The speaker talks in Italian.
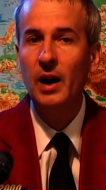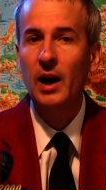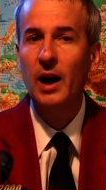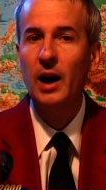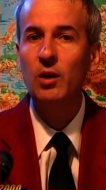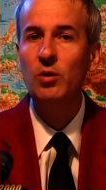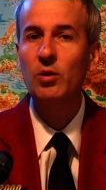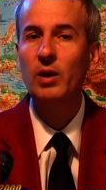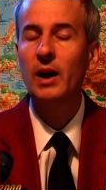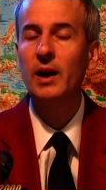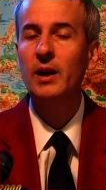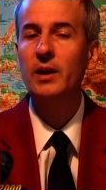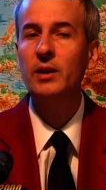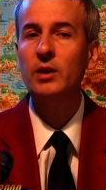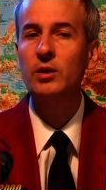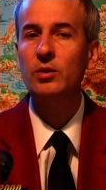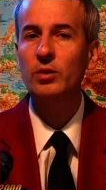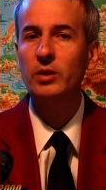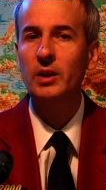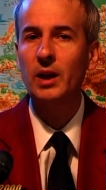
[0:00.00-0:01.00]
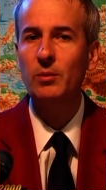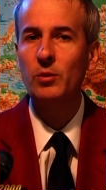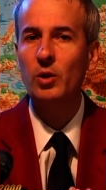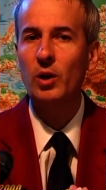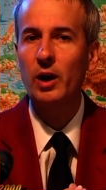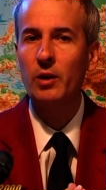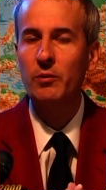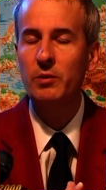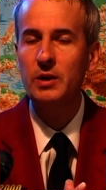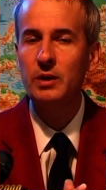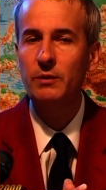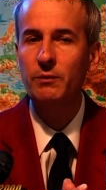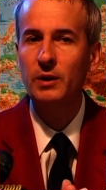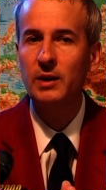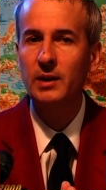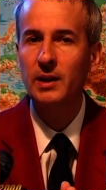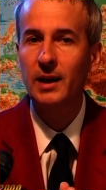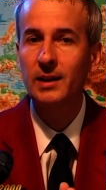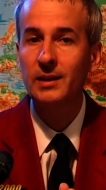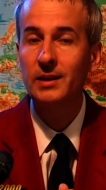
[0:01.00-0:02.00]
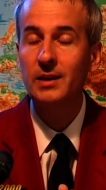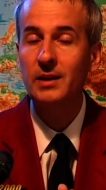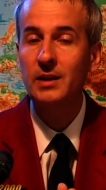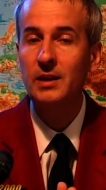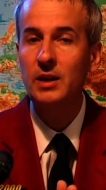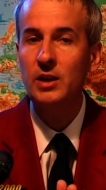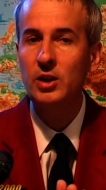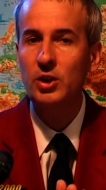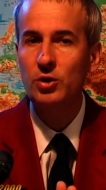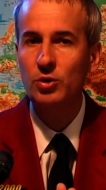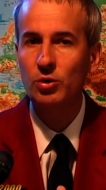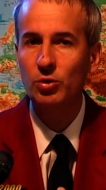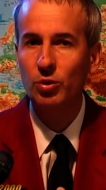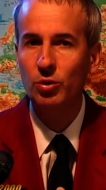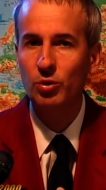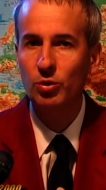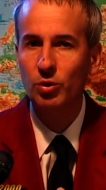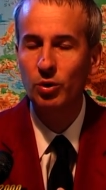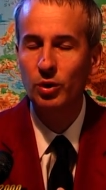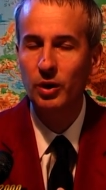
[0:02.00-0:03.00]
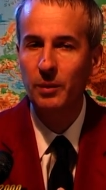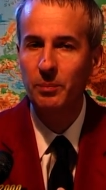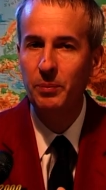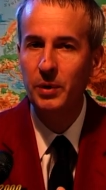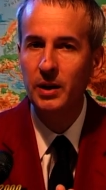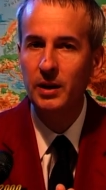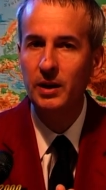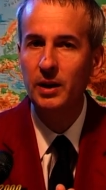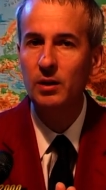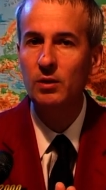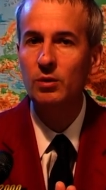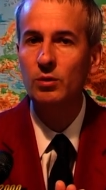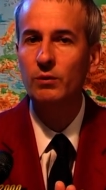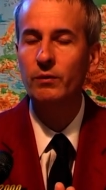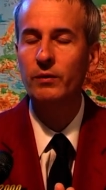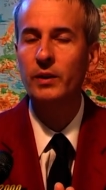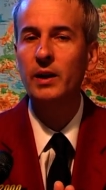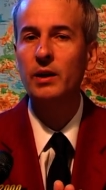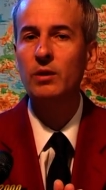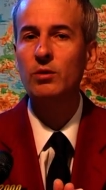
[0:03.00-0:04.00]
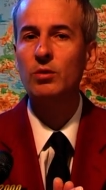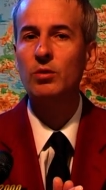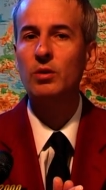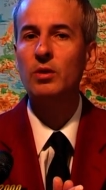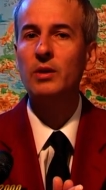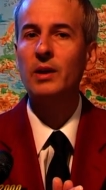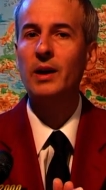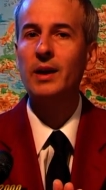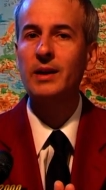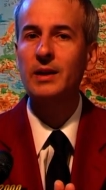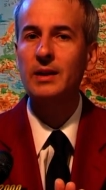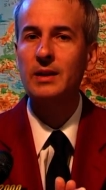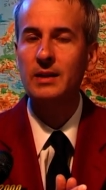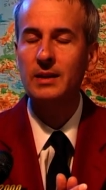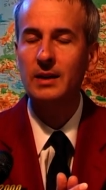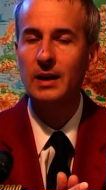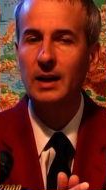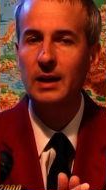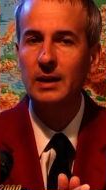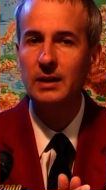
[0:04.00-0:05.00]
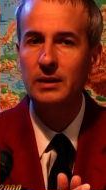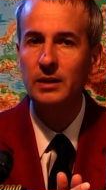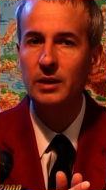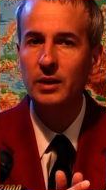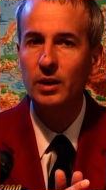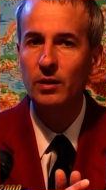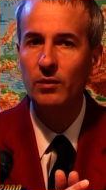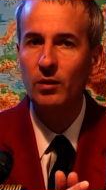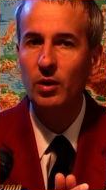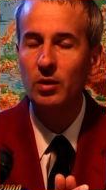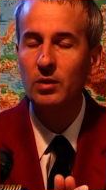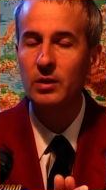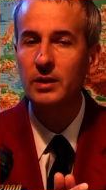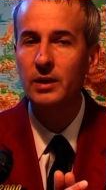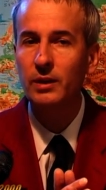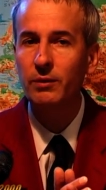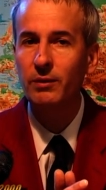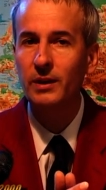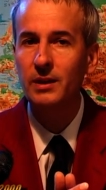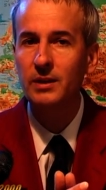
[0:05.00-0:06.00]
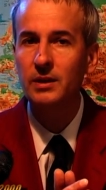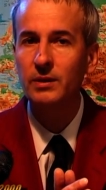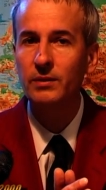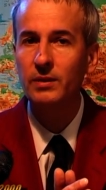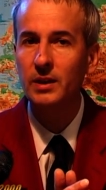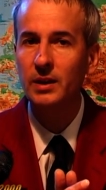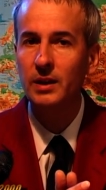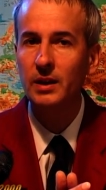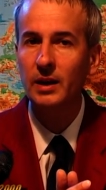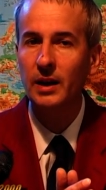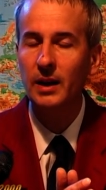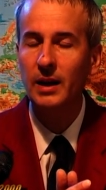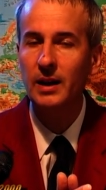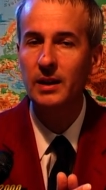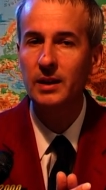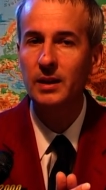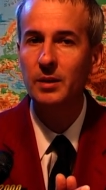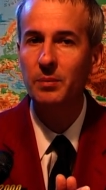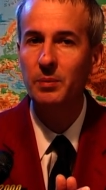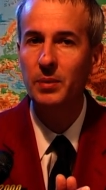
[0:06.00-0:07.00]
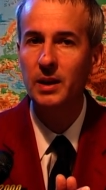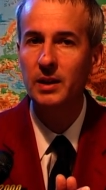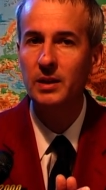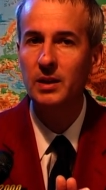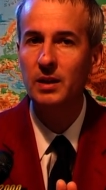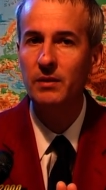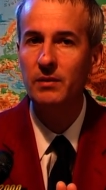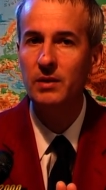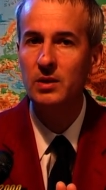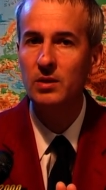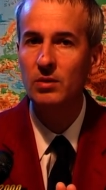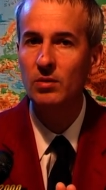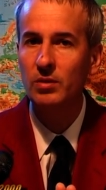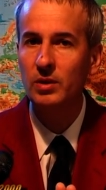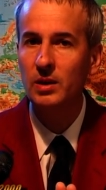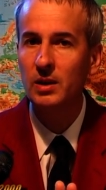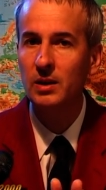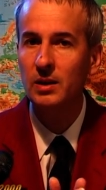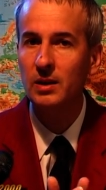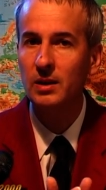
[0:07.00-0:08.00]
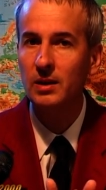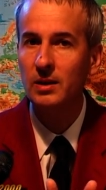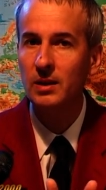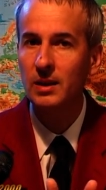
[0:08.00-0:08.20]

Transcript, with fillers: Allora ritorniamo a questi infiltrati, chi sono? Perché non vengono arrestati una volta fatti vedere anche per le televisioni eh,